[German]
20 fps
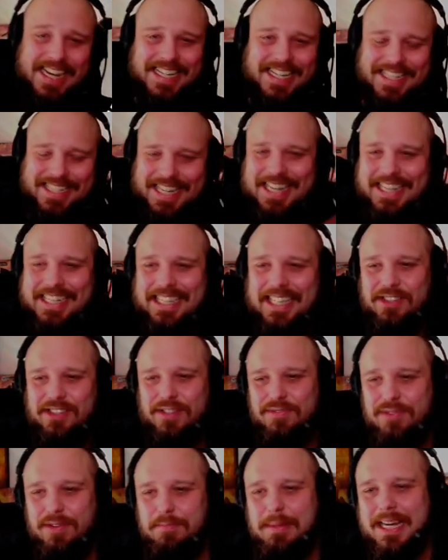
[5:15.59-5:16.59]
Das kann hier
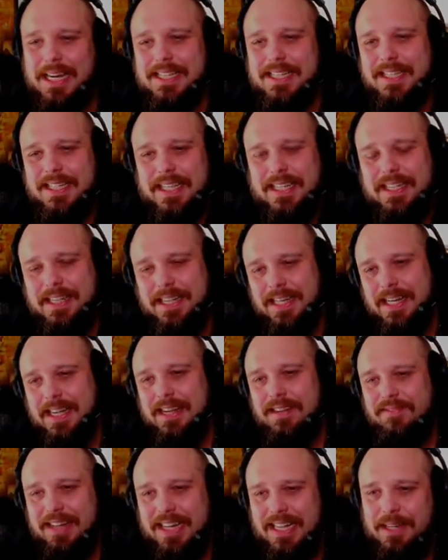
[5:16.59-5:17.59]
schon vorbei sein.
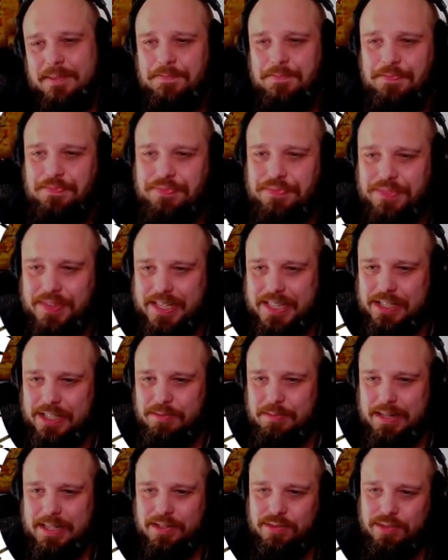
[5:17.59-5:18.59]
Weil,
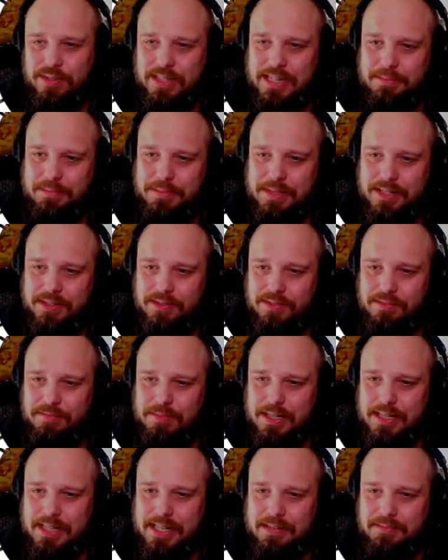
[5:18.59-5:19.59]
ich meine, gut, die haben hier, guck
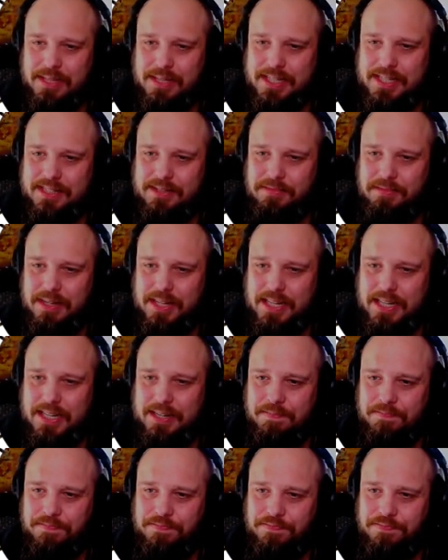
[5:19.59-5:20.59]
mal, die haben hier
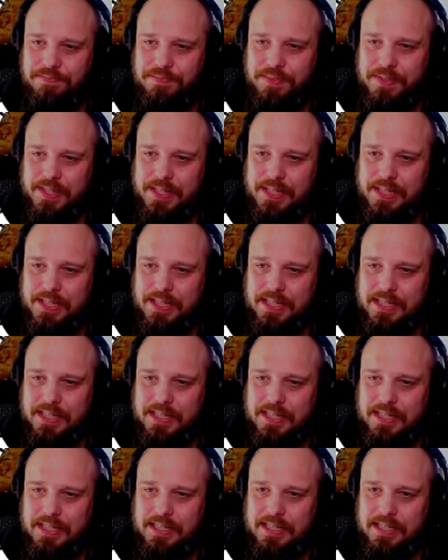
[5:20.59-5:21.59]
zwei.
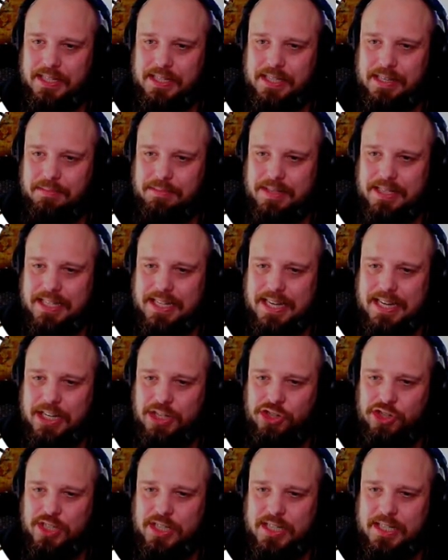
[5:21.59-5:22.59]
Die haben
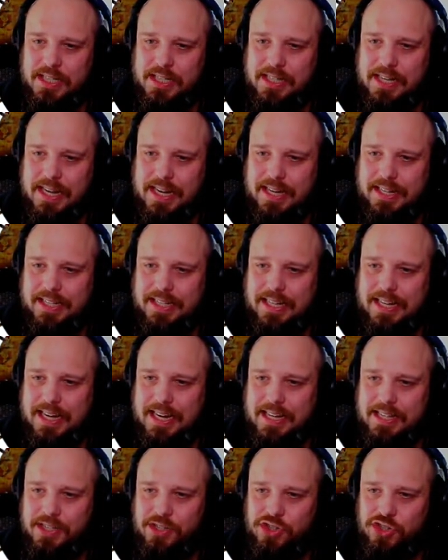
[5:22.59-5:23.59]
drei Schilde, ein
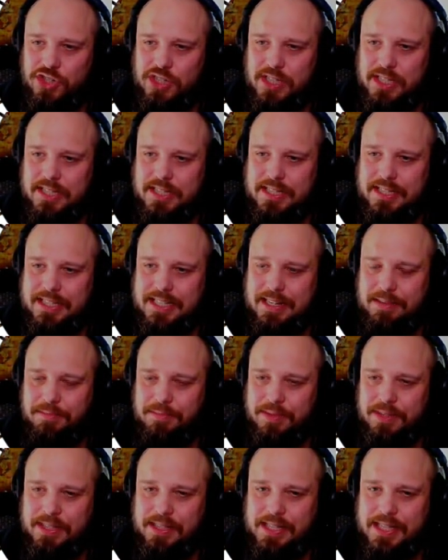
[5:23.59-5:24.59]
kleines Schild, die
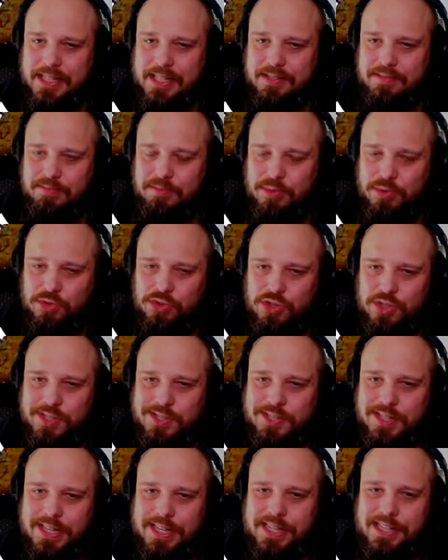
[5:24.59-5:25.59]
haben die ganzen
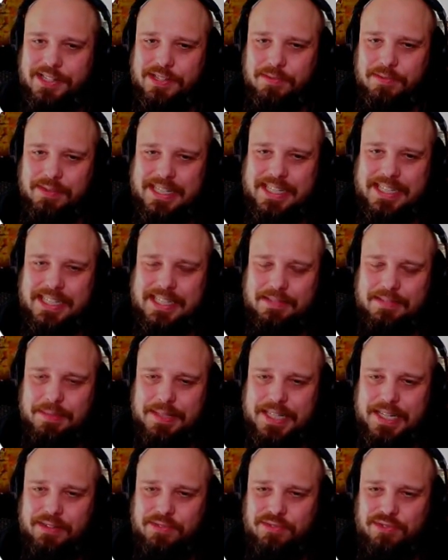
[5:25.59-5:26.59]
Bogenschützen. So, wenn ich jetzt
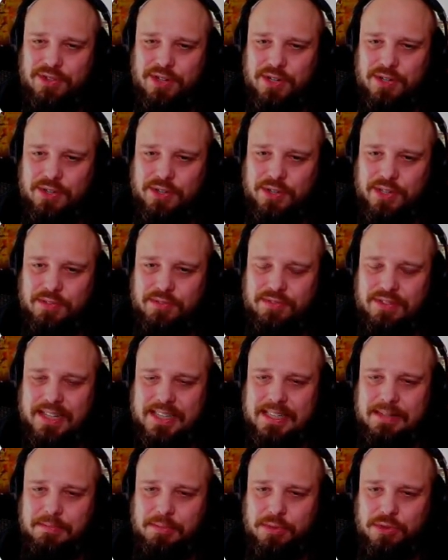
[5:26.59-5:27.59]
mit denen vorrücke,
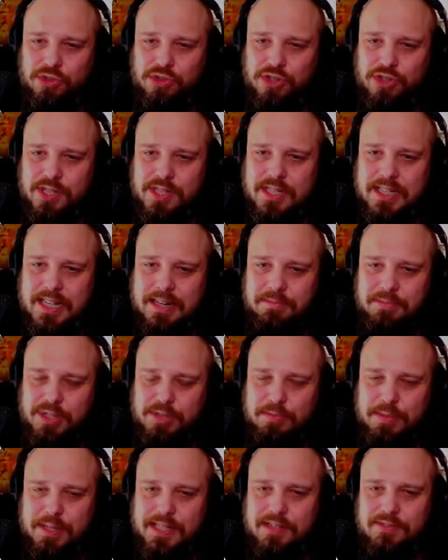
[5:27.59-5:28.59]
fangen die Bogenschützen an,
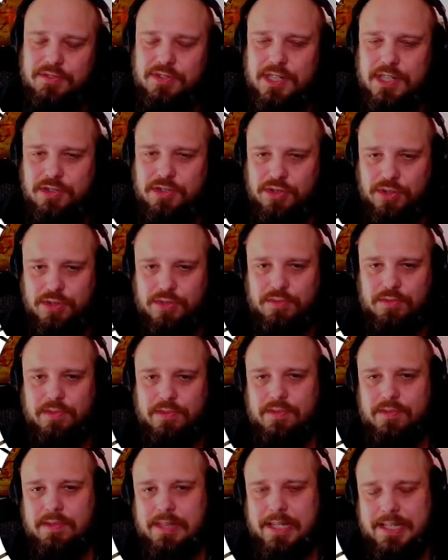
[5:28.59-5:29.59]
mich massiv unter Schuss
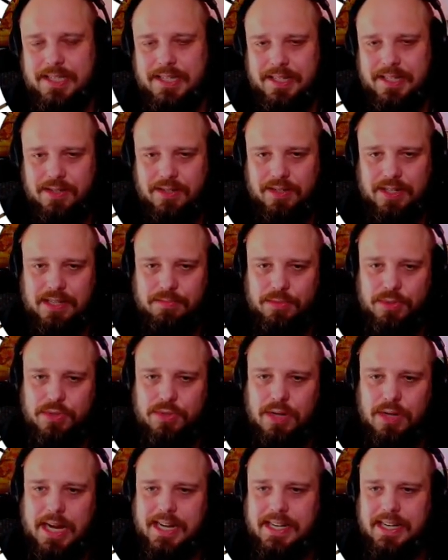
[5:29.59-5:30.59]
zu setzen. So, jetzt
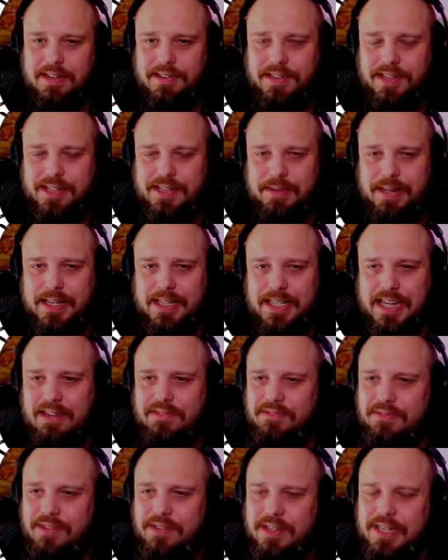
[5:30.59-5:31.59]
muss nur einer oder zwei
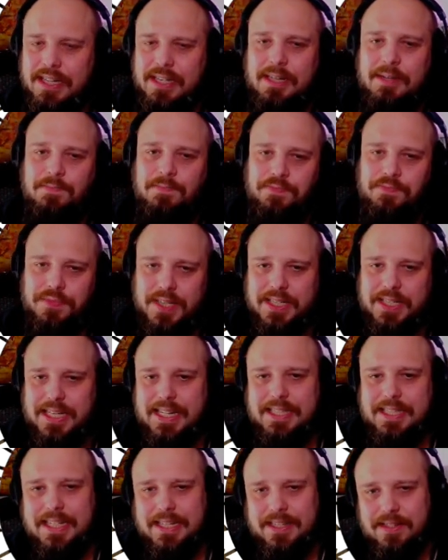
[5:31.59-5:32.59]
treffen. Das
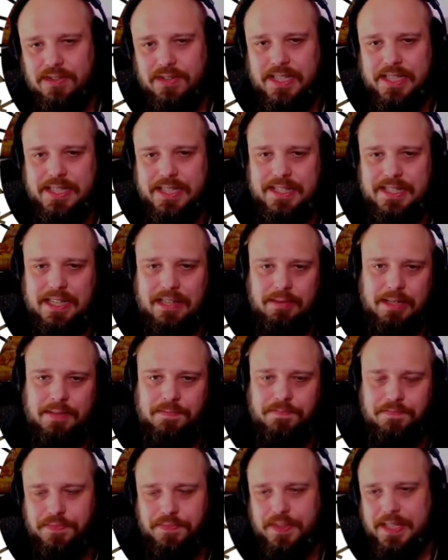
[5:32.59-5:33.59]
heißt jetzt noch nichts,
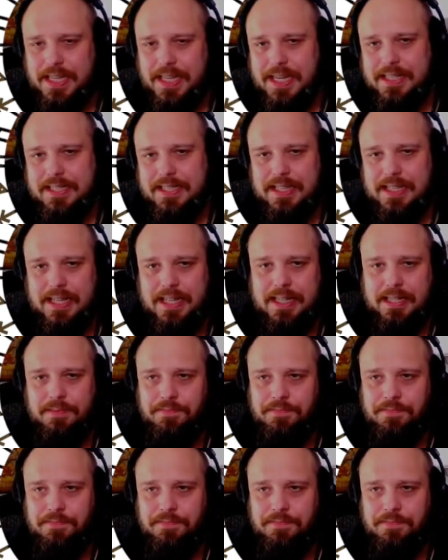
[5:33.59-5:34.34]
aber kann sein.